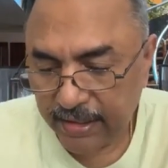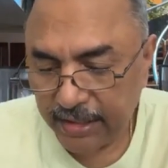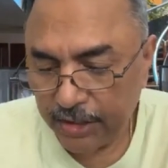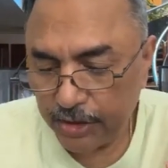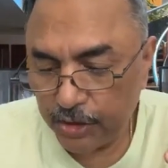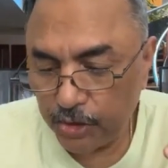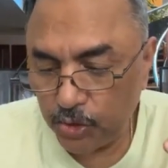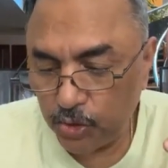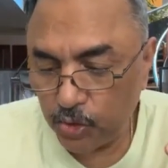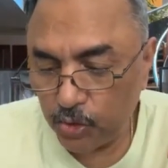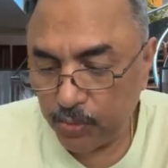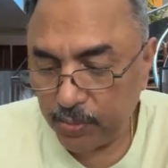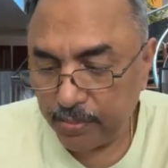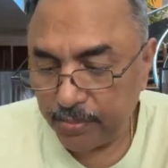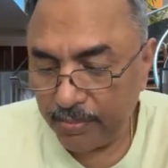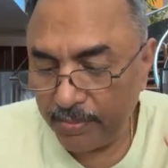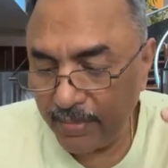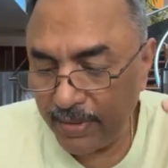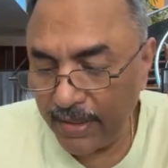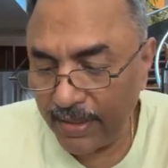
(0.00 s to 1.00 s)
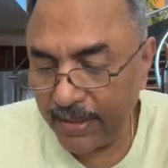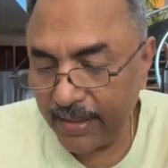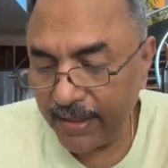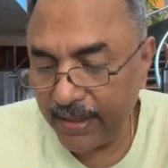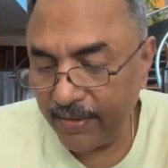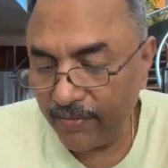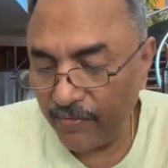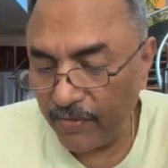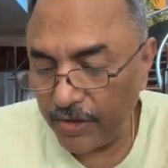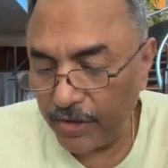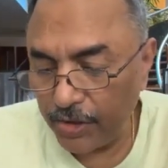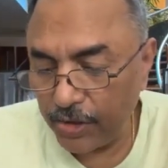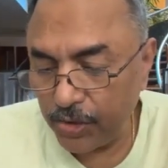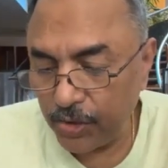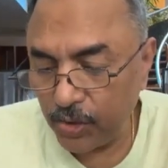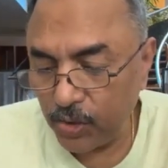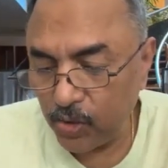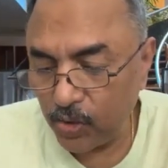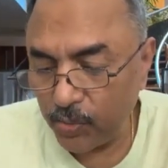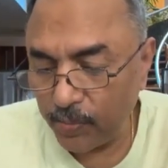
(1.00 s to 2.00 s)
कि तुम मेरे
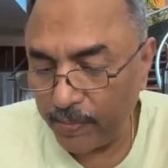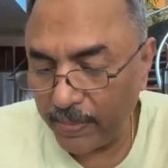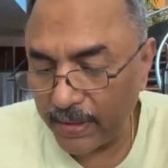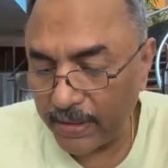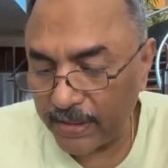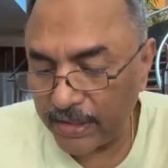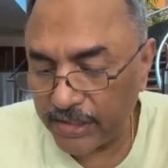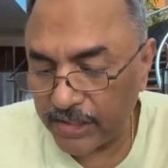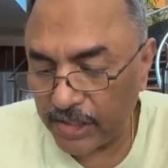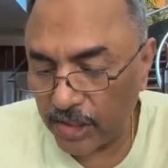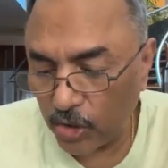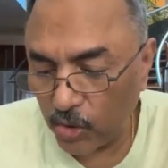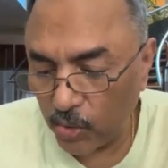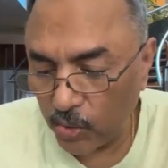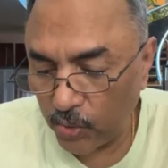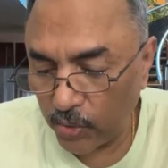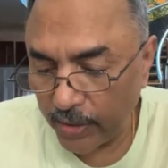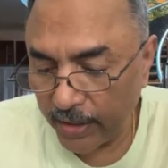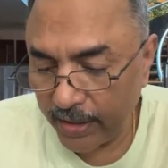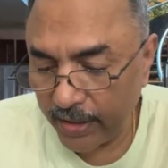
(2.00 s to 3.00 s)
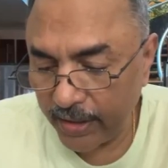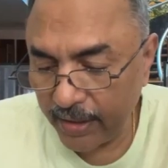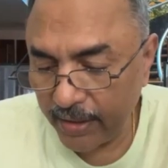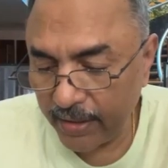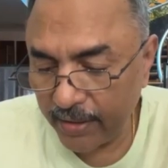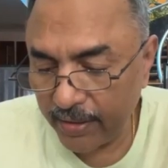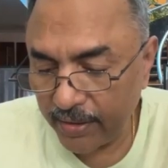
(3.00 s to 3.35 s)
विधियों पर चलोगे